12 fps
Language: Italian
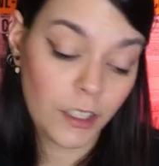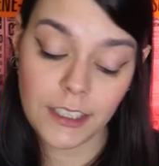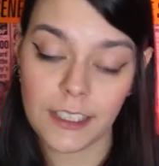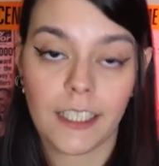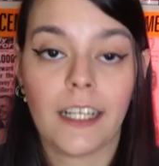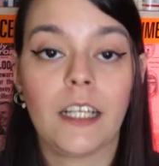una
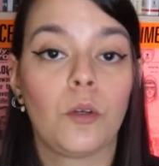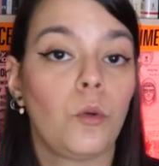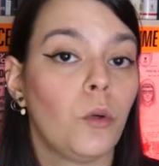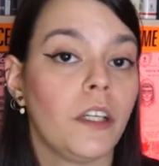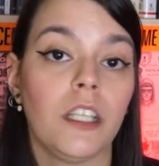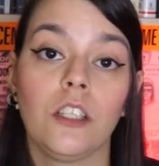sera in
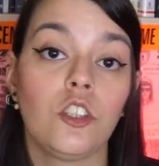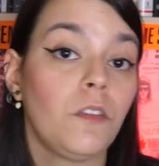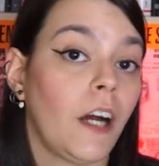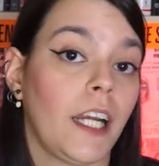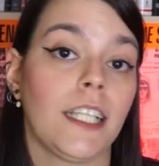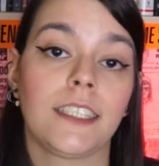cui
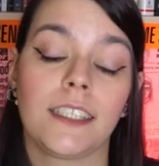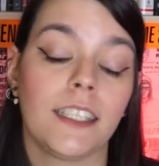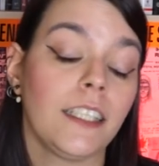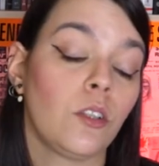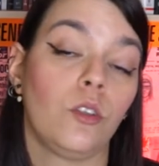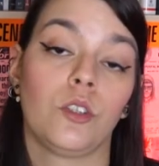Giovanna si
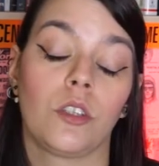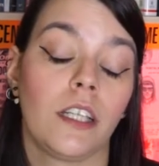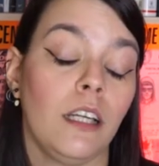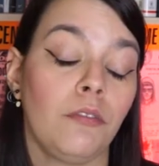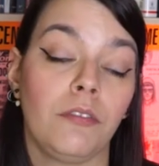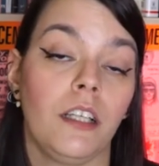rende conto che
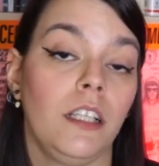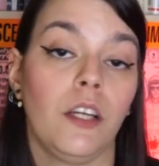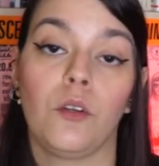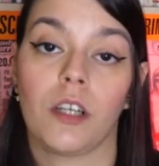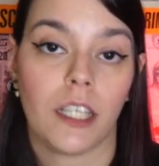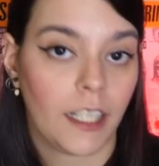la figlia
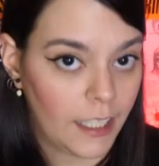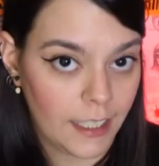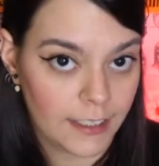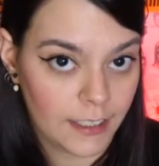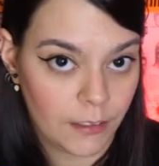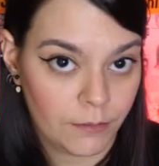non è in
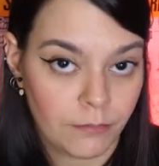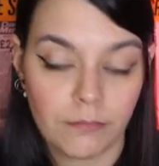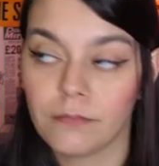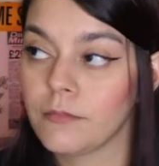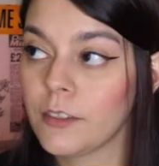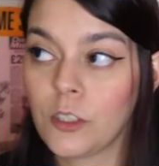casa.
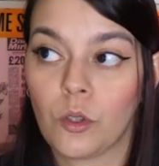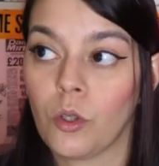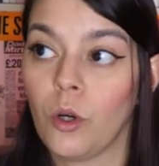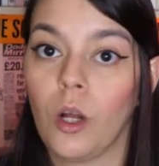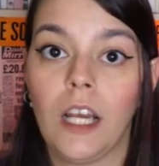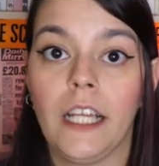
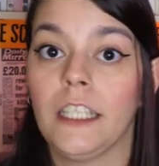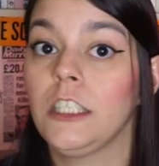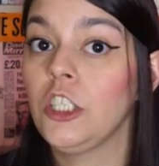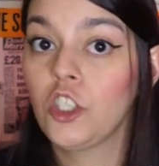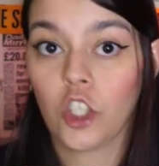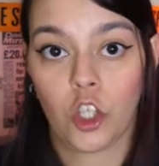Sono le
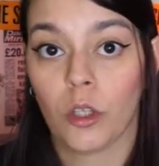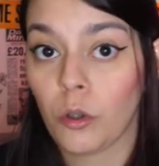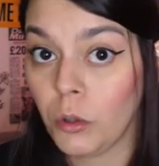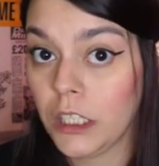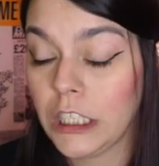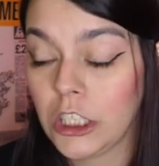
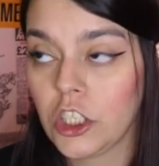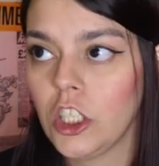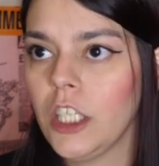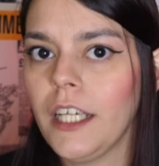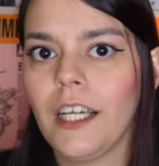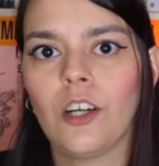
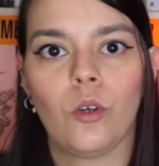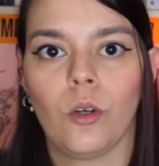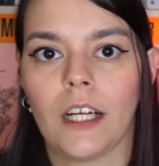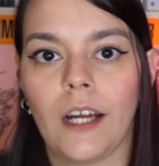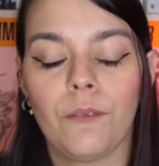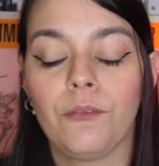18.15 e
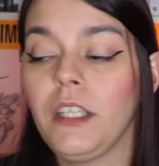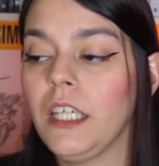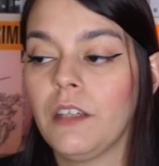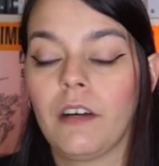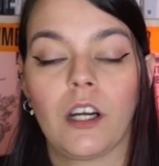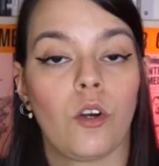ancora di
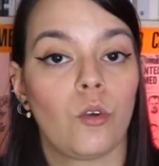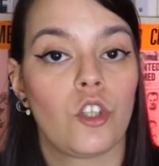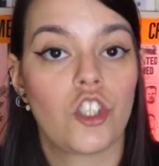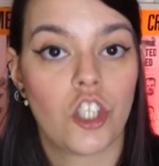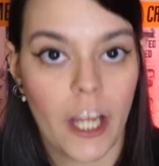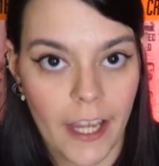Eva non
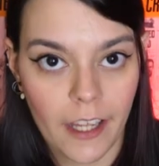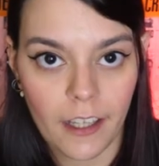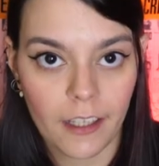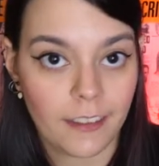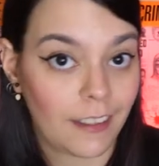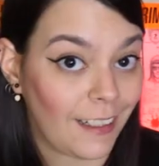c'è
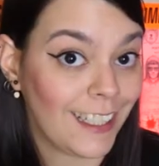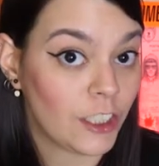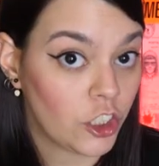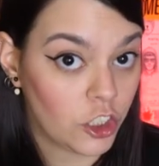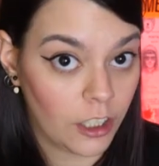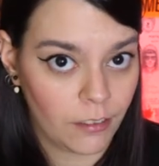
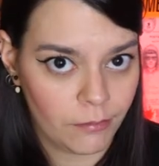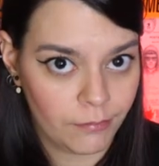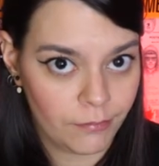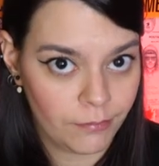traccia.